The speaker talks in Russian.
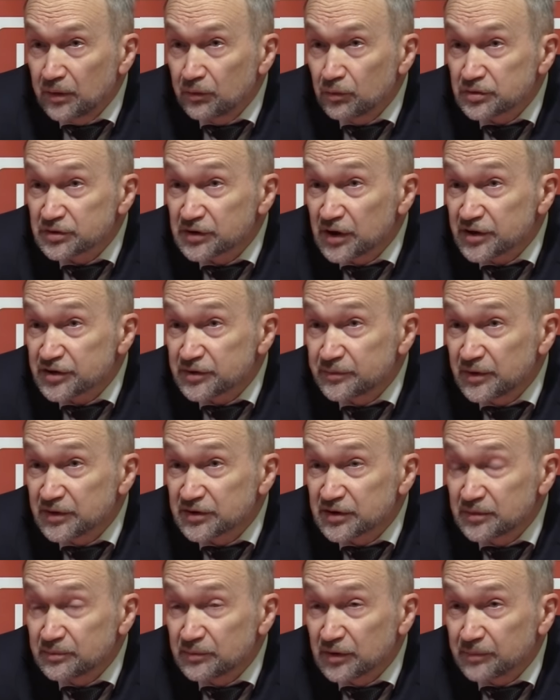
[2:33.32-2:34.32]
Ну, скажем,
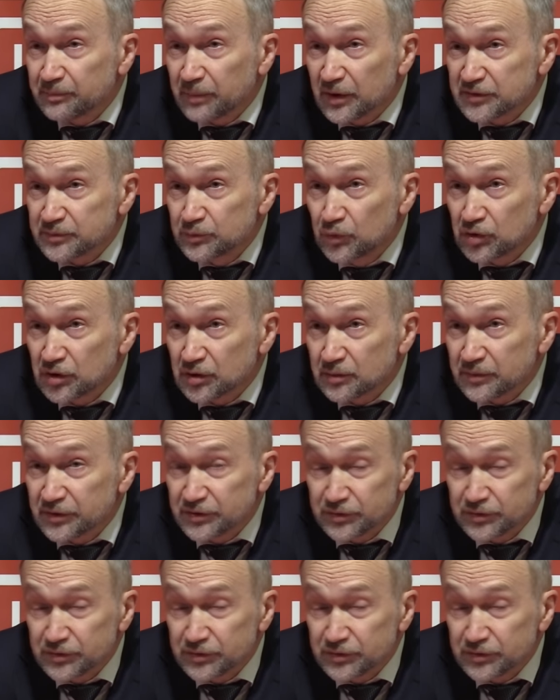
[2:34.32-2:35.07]
если мы посмотрим